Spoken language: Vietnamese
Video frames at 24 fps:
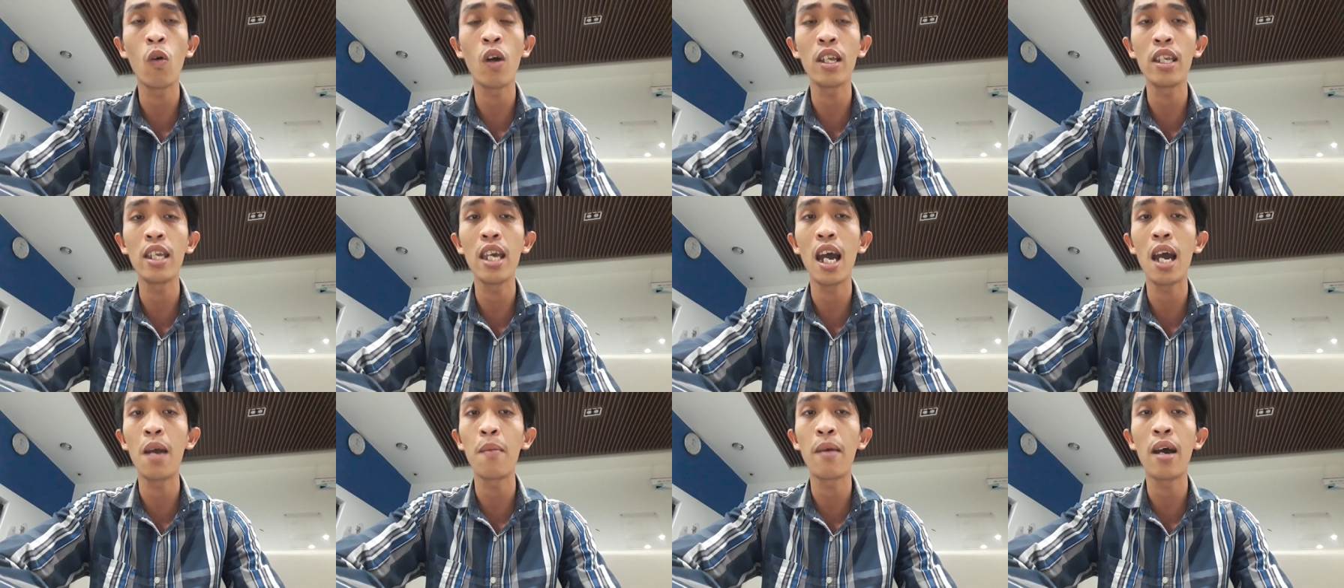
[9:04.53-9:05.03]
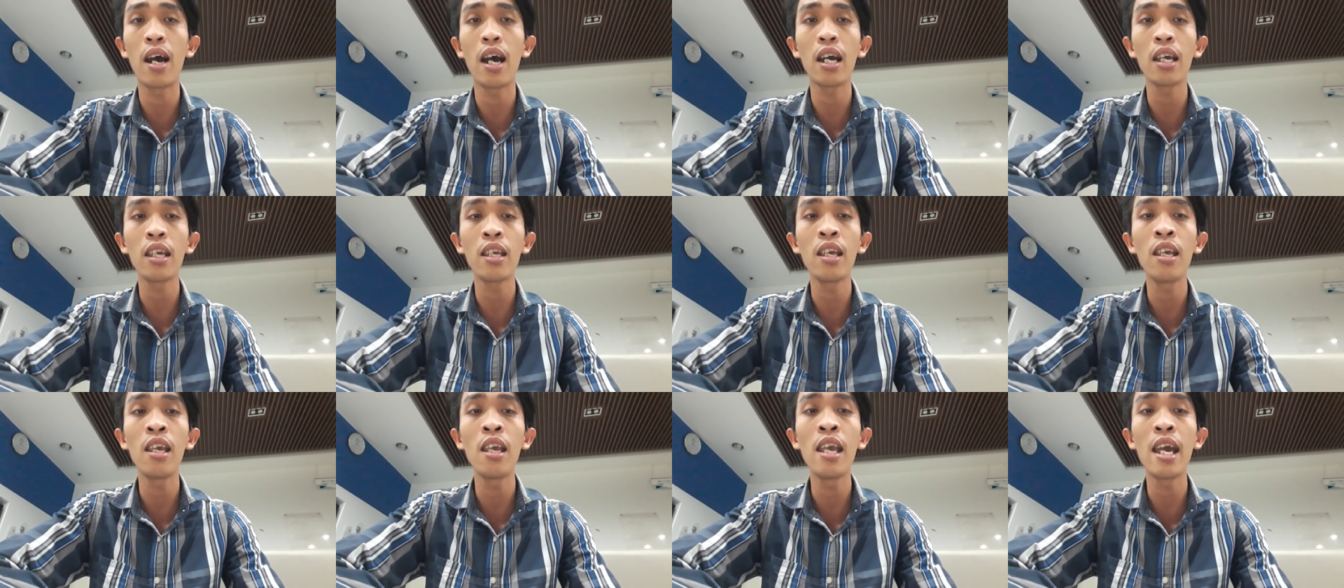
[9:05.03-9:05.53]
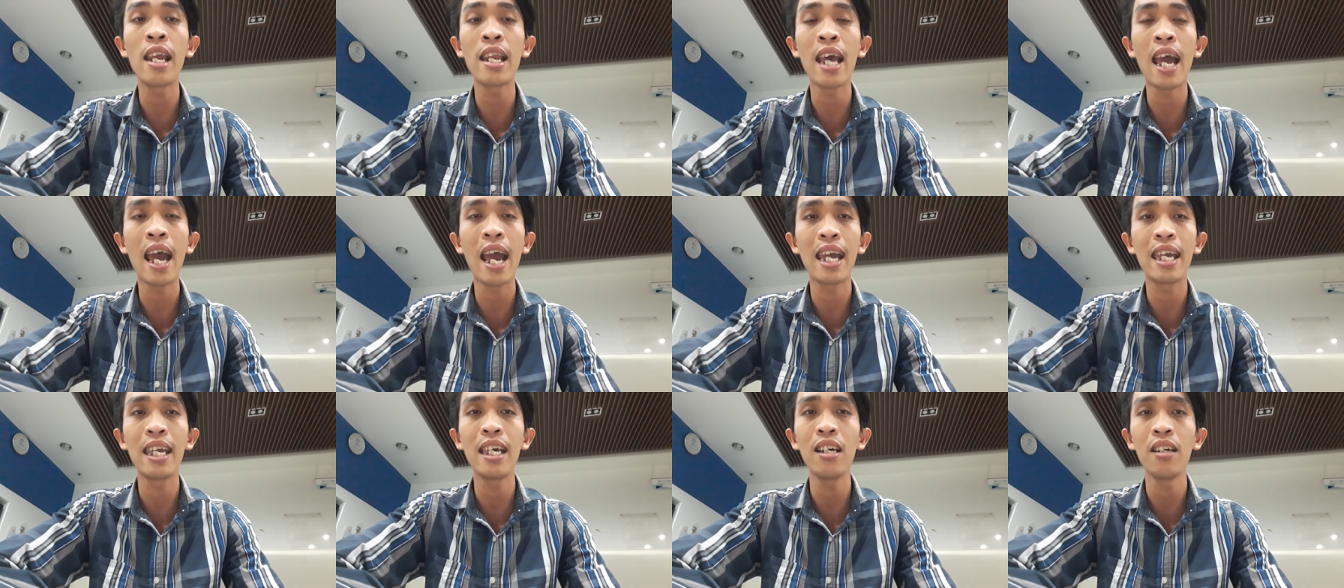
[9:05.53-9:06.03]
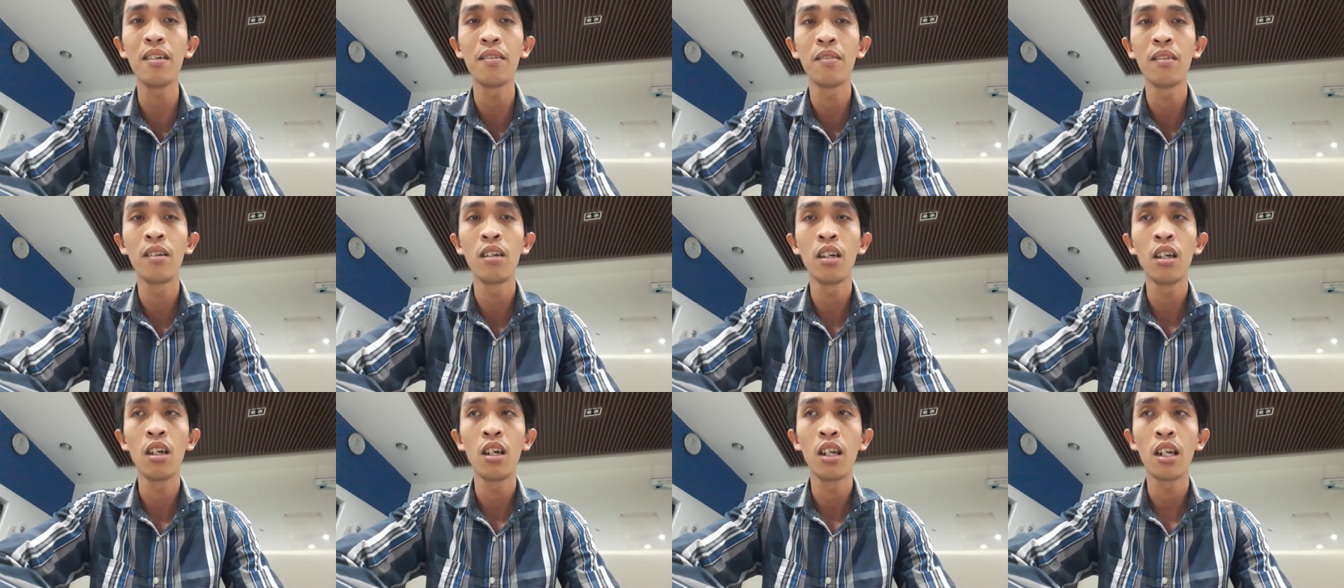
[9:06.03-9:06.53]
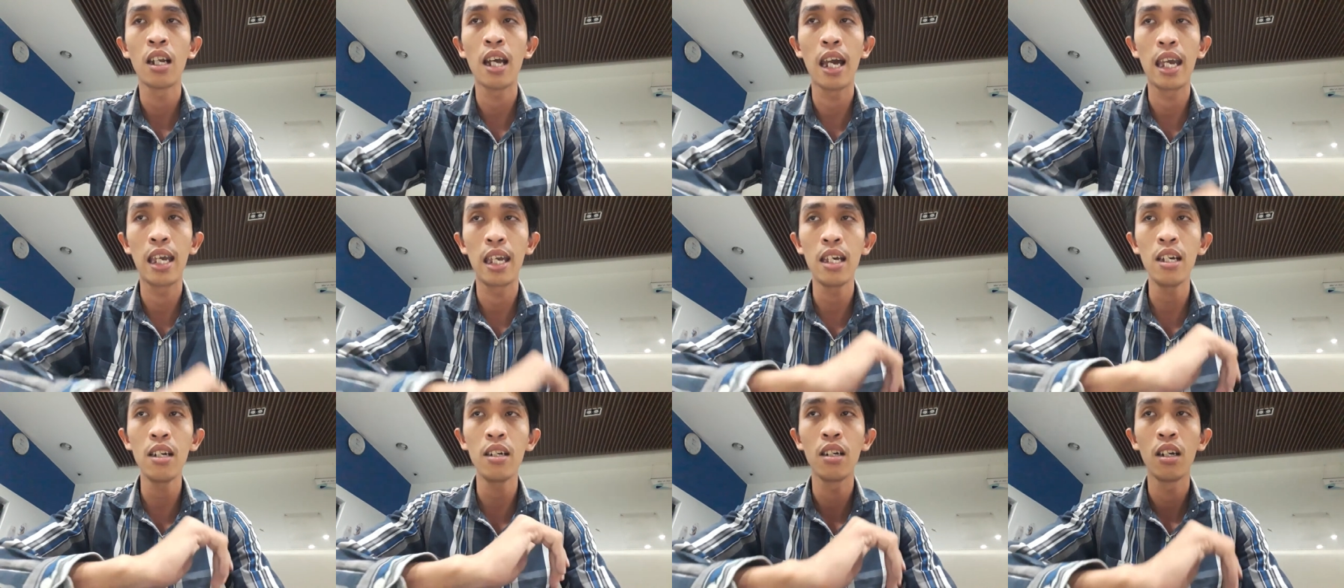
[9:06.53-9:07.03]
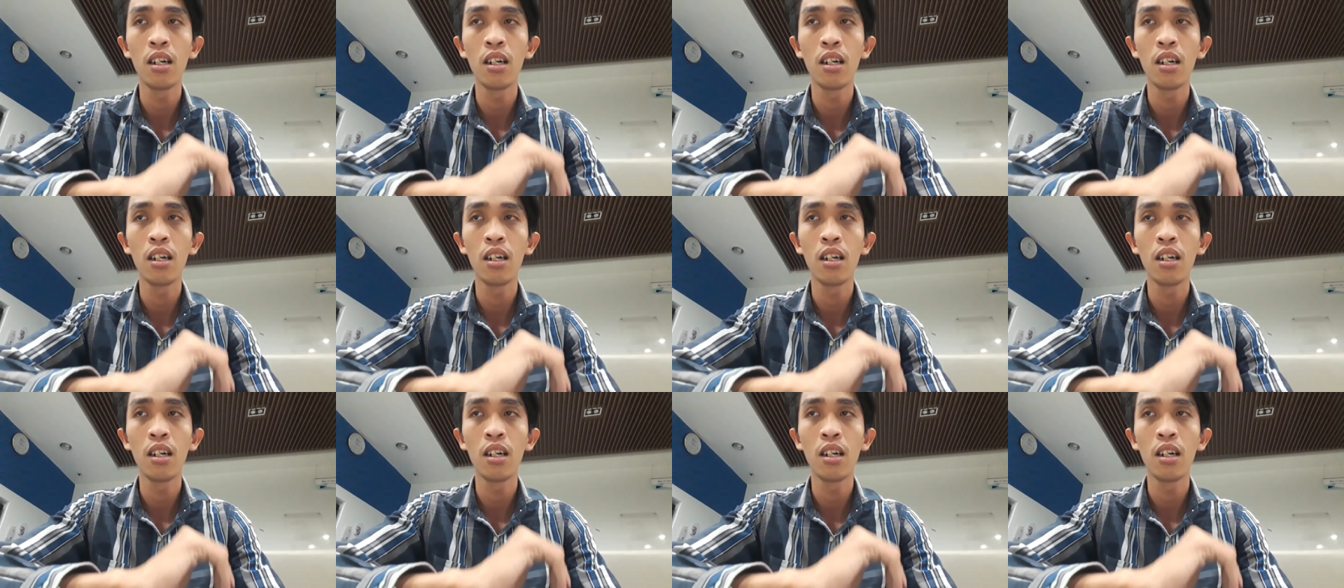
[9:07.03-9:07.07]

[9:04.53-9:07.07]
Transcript: về mà danh hài á thì á